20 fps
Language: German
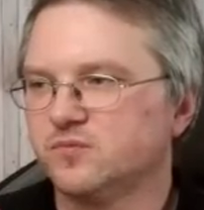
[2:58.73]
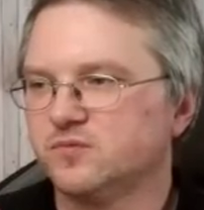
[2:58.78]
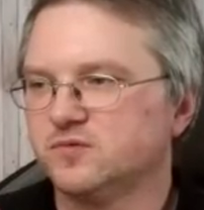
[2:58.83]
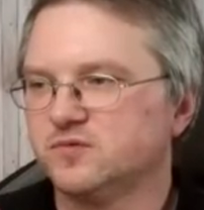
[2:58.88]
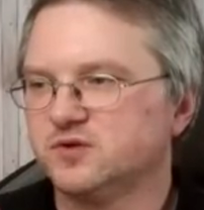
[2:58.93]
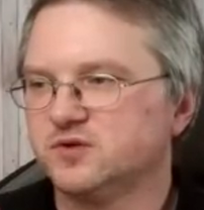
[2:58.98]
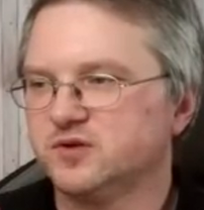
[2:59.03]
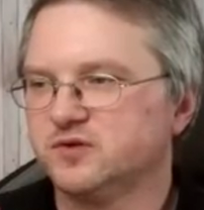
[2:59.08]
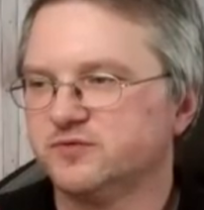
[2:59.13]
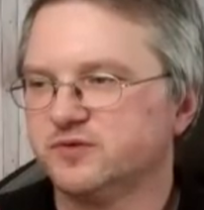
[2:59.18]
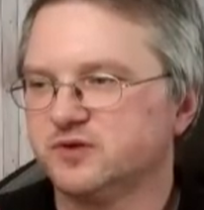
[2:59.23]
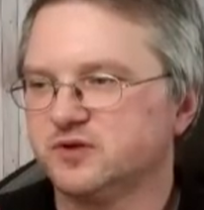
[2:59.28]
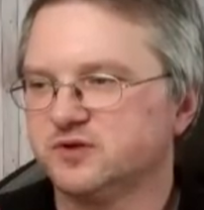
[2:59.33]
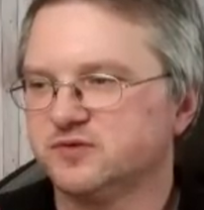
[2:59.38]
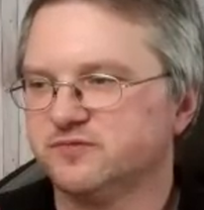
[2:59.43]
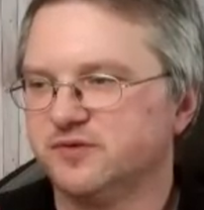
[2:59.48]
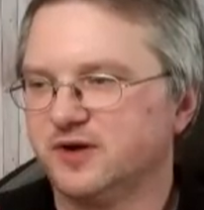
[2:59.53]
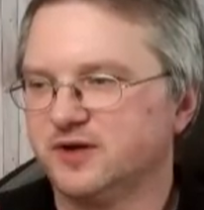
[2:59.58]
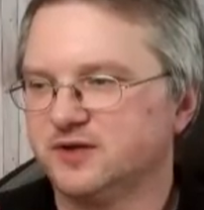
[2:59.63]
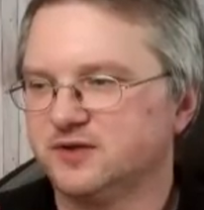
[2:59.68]
Sie
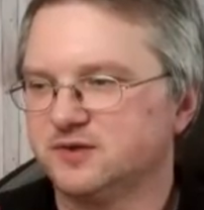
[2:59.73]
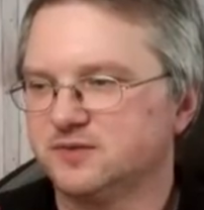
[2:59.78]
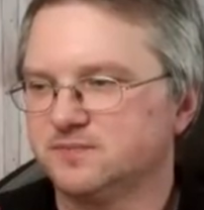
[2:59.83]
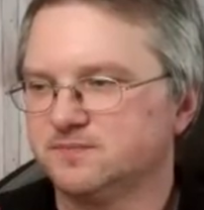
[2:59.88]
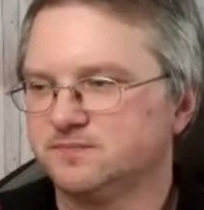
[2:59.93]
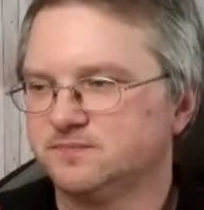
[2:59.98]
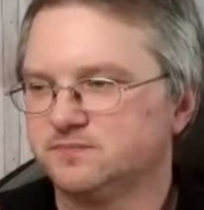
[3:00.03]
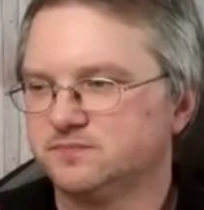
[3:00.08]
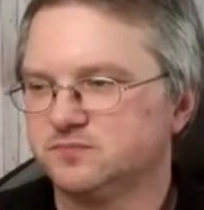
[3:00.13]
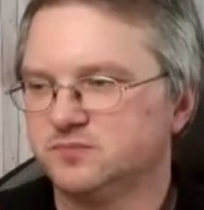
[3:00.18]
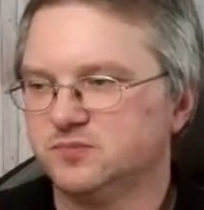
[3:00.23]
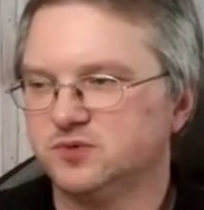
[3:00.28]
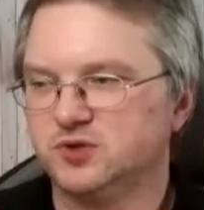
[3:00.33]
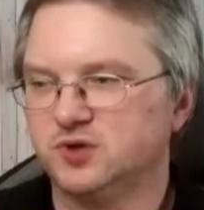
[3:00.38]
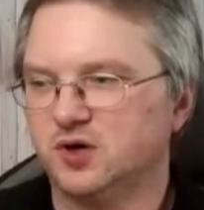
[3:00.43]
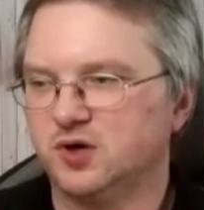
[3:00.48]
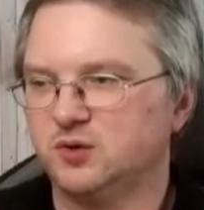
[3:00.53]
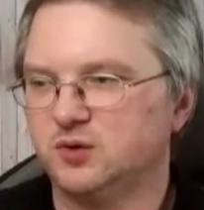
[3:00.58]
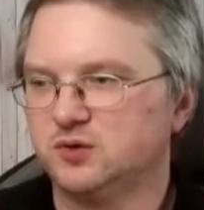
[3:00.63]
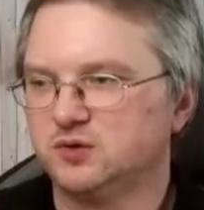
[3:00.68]
entwickelt weiter.
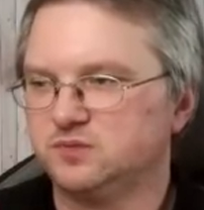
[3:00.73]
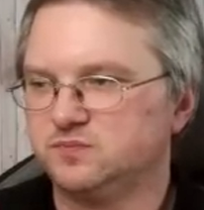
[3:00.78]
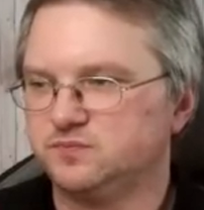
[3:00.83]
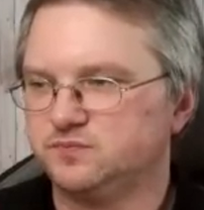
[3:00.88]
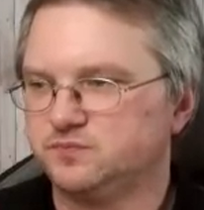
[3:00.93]
Ich auch.